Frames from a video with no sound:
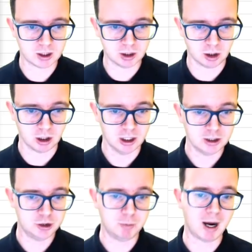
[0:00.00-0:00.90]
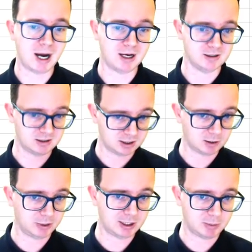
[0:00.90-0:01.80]
aqui ó, de barras, que
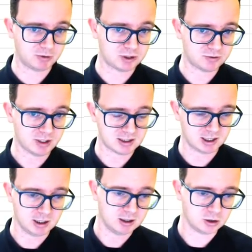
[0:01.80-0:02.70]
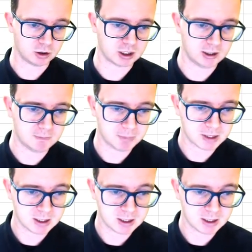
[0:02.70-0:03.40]
também dá para você fazer, ok?